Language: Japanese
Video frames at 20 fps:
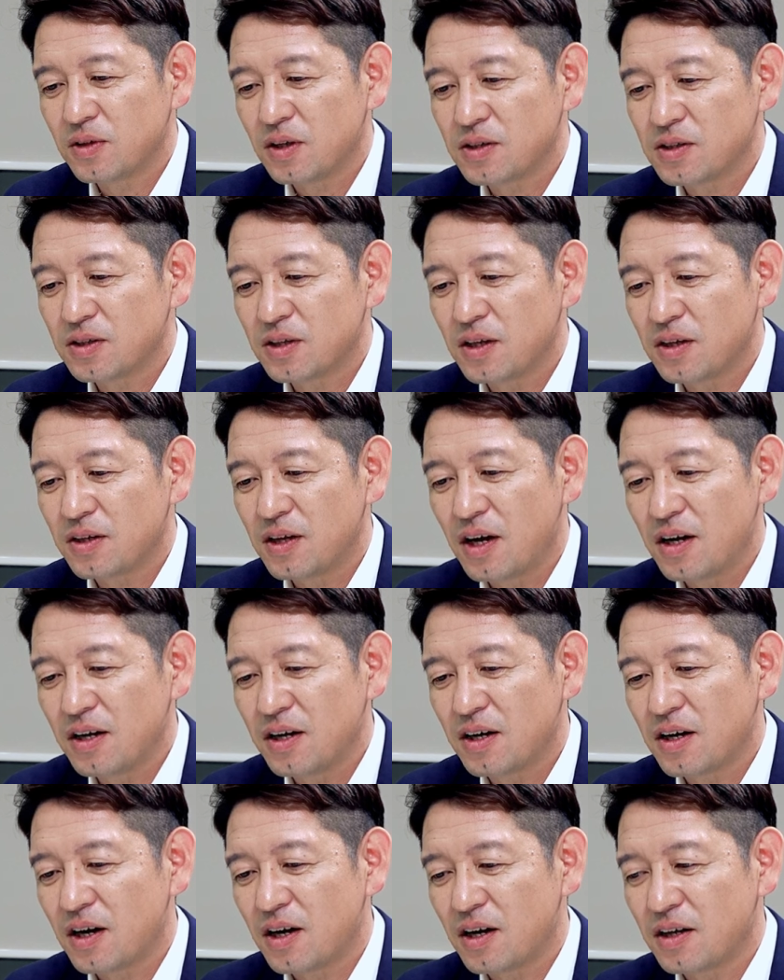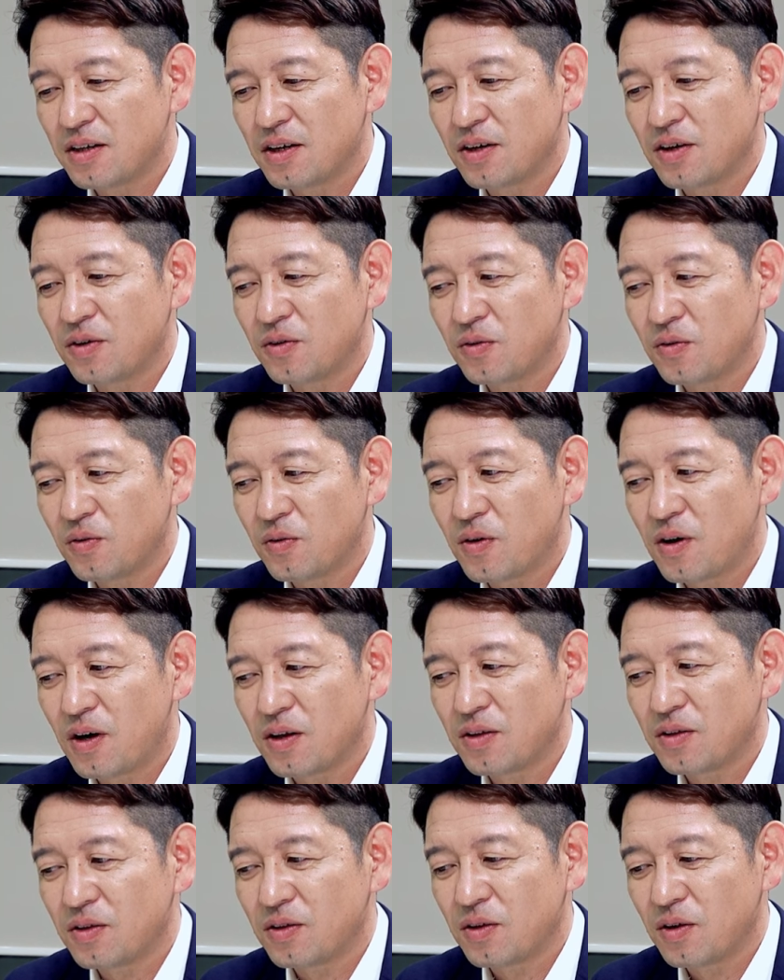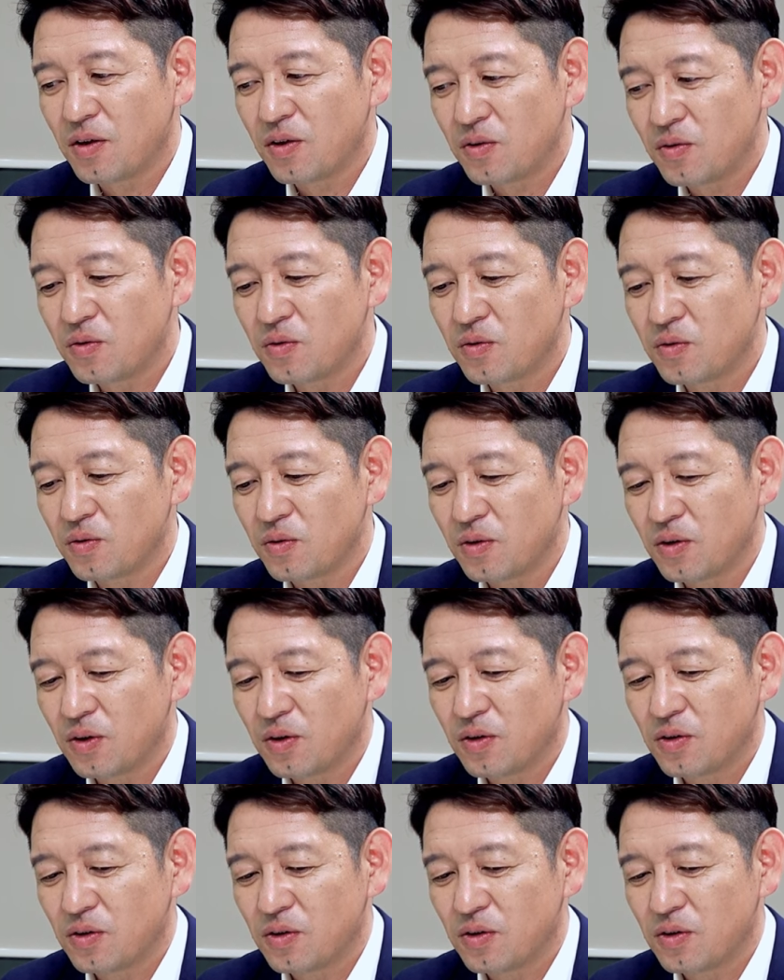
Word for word: たちが何ができるのかっていう